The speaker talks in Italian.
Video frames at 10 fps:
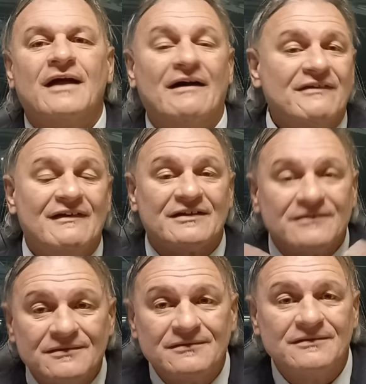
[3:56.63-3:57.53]
aveva
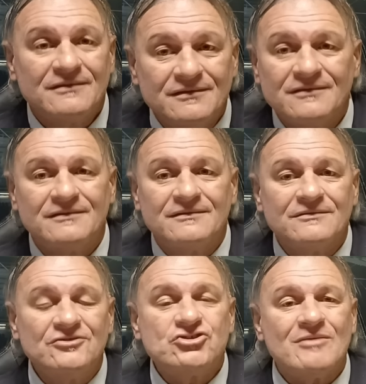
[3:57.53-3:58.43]
eh,
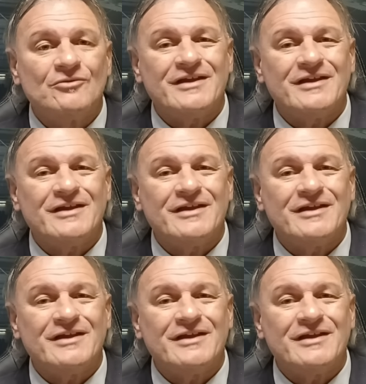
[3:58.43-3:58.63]
diciamo,